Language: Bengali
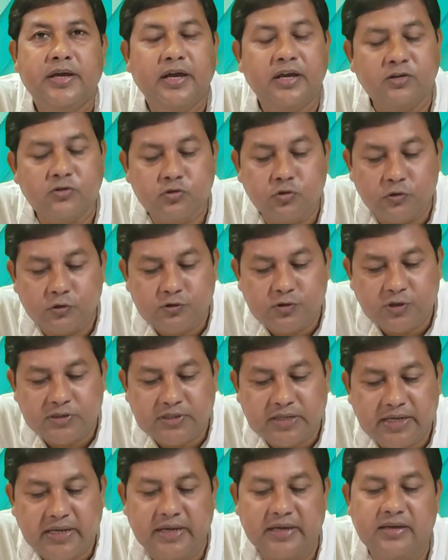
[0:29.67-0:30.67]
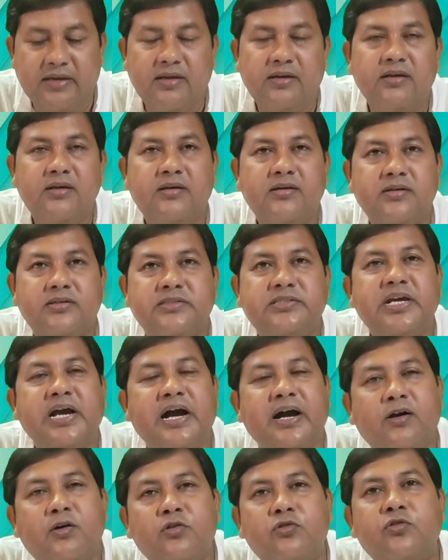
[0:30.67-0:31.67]
এই সূর্য থেকেই যে
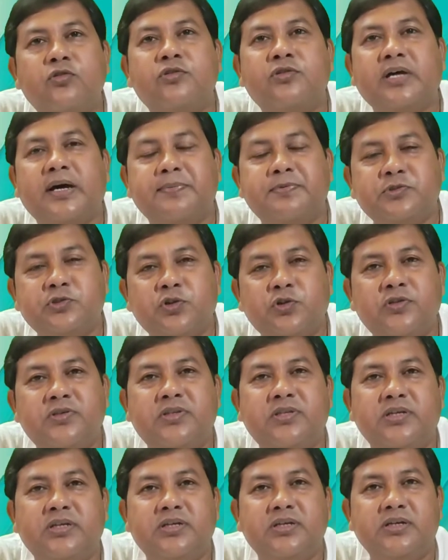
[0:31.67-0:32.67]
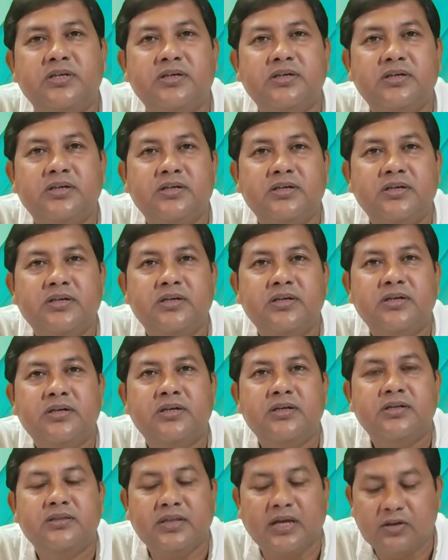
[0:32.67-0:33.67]
আগত তাপশক্তি
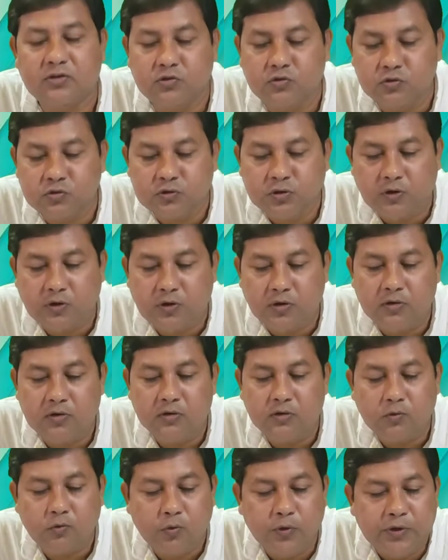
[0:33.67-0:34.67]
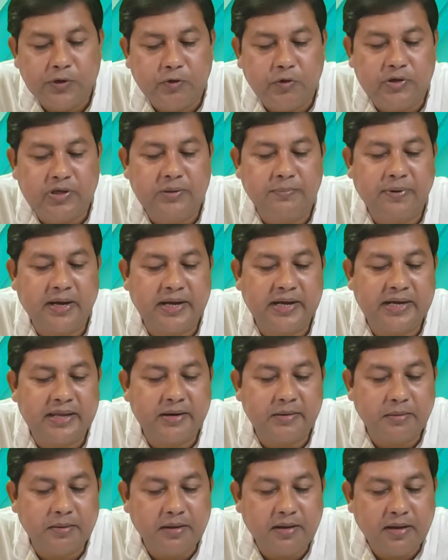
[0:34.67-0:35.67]
তার দুশো কুড়ি কোটি
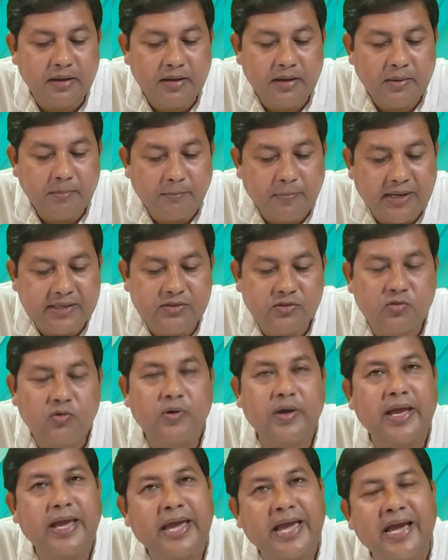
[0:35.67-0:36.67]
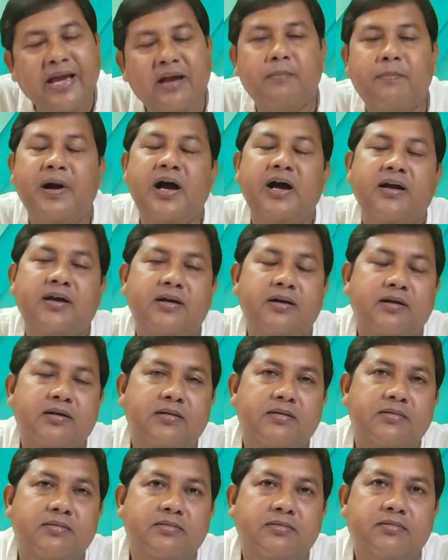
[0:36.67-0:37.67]
ভাগের মাত্র এক ভাগ
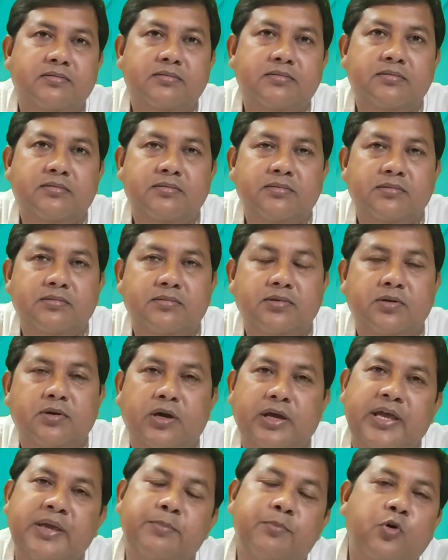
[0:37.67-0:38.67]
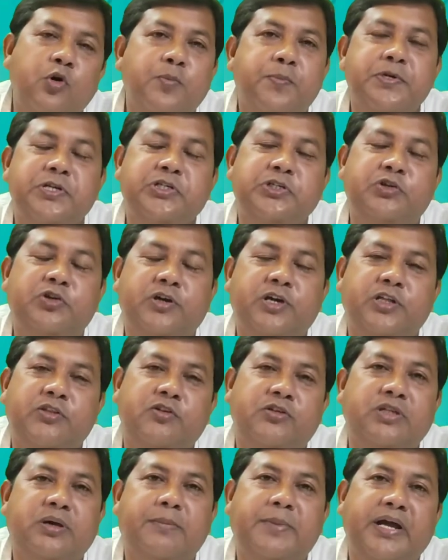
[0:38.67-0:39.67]
এই ভূপৃষ্ঠকে
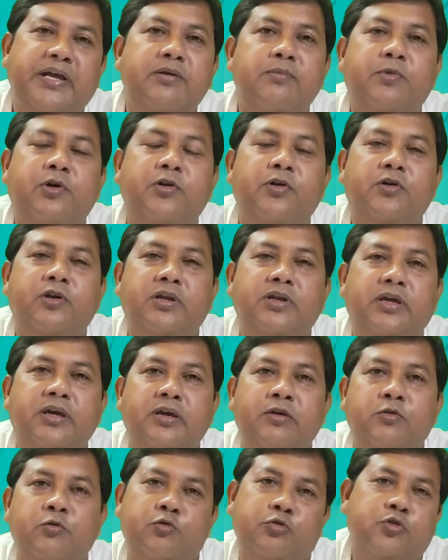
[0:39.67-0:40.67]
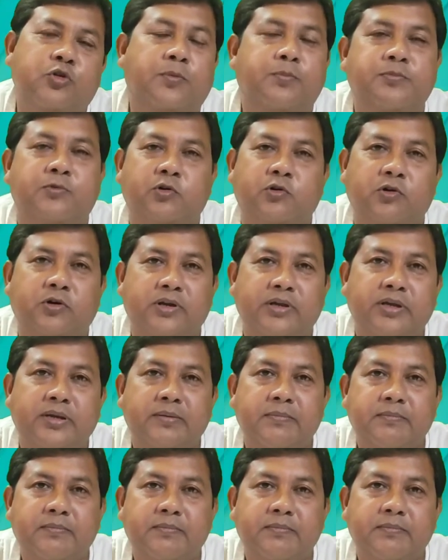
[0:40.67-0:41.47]
তথা বায়ুমণ্ডলকে উত্তপ্ত করে